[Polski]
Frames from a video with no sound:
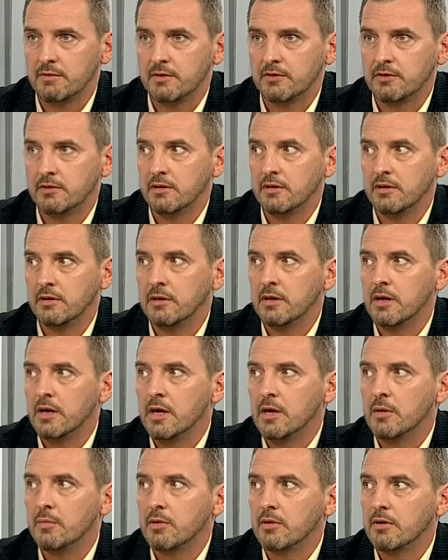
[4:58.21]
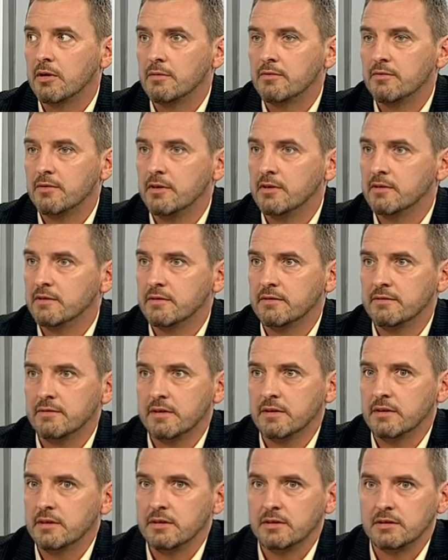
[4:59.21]
Też ten program
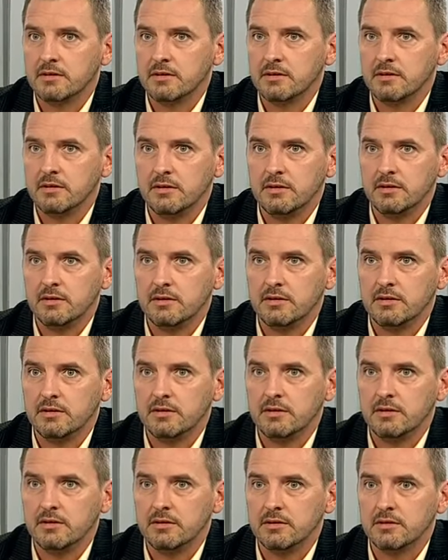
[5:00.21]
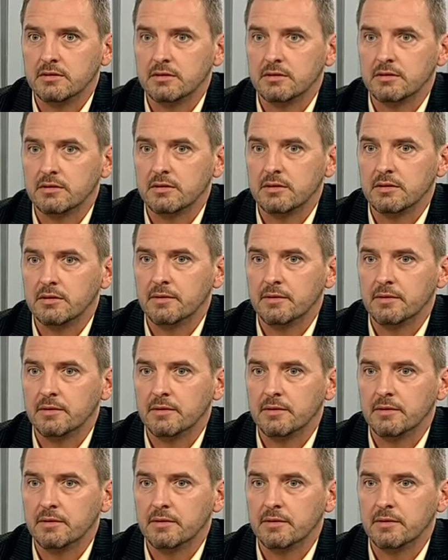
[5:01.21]
finansowany jest i, i z,